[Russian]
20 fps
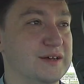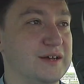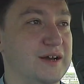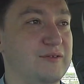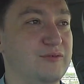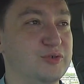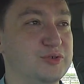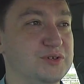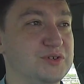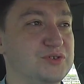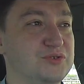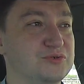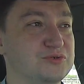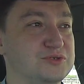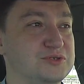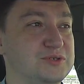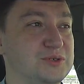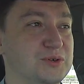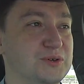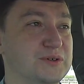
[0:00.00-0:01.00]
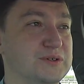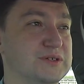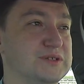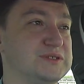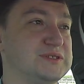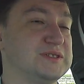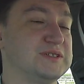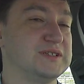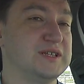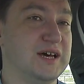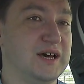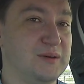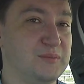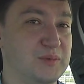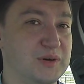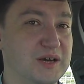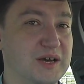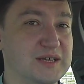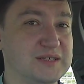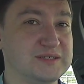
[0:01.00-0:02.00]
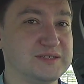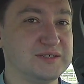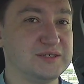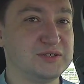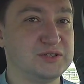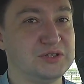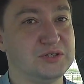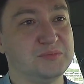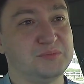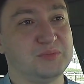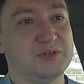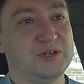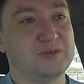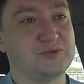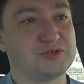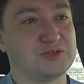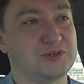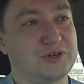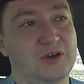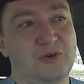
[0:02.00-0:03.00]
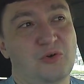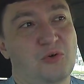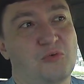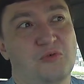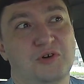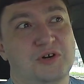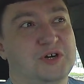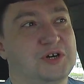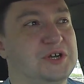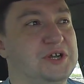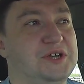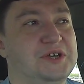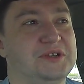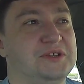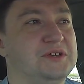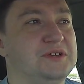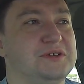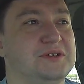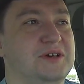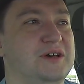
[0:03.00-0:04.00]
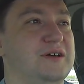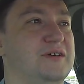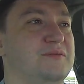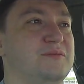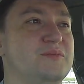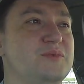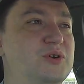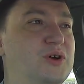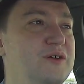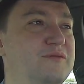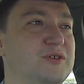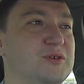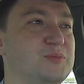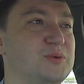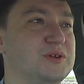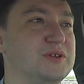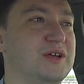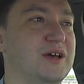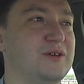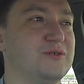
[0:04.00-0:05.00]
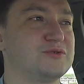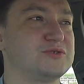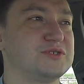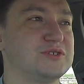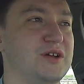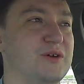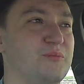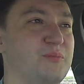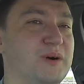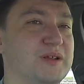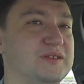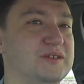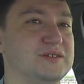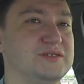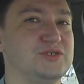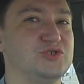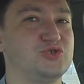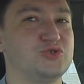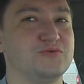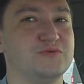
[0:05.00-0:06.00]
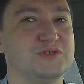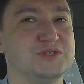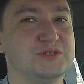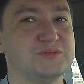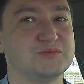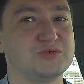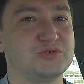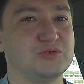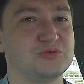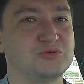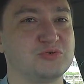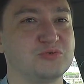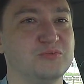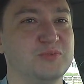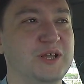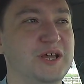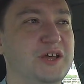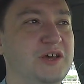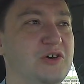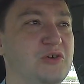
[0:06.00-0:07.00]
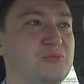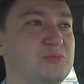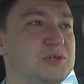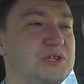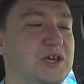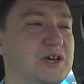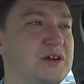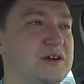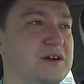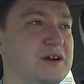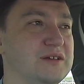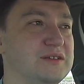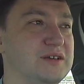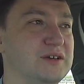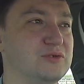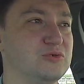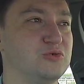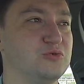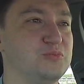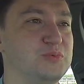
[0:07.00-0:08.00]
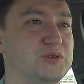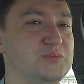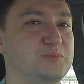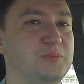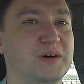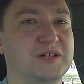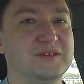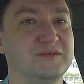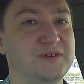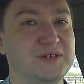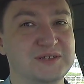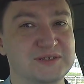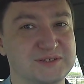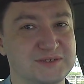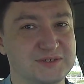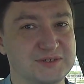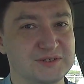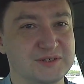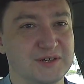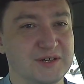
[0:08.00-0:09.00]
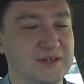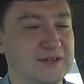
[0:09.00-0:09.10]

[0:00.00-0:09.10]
Кого-то не устроила цена магазинная, потому что какого хрена, да, муравьи продаются там по 1800 рублей, а у меня их хотят купить по 200